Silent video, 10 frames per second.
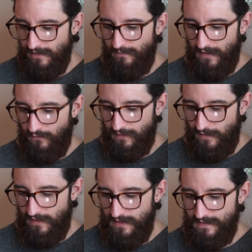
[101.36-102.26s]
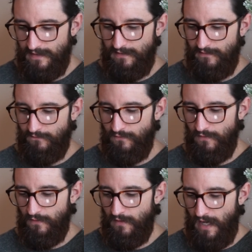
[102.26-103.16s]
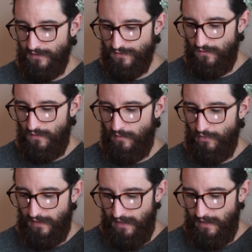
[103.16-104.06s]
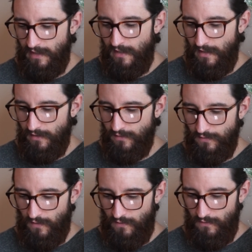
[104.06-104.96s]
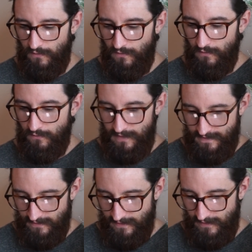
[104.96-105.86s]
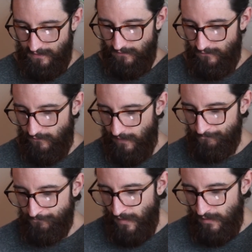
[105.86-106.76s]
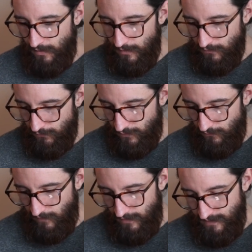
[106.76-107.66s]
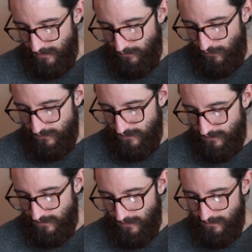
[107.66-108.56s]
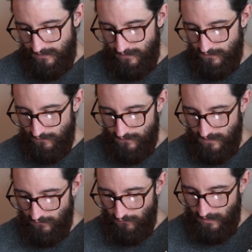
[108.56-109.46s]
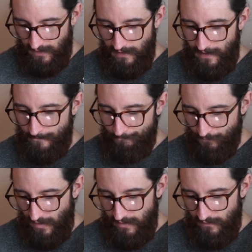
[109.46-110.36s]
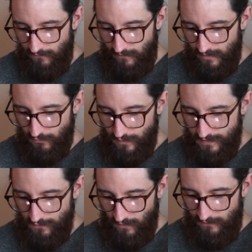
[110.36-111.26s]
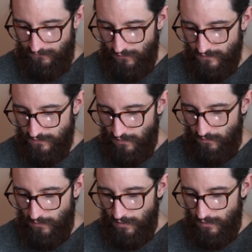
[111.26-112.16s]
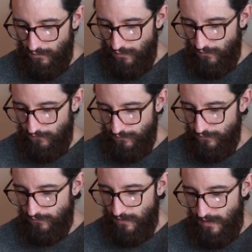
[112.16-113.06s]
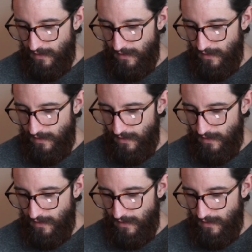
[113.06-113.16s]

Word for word: n'est pas comptabilisée niveau argent abonné dans les statistiques. Voilà. Donc on va aller directement là où ça nous intéresse, sur cet onglet là. Et on va tomber sur la vue d'ensemble, le revenu,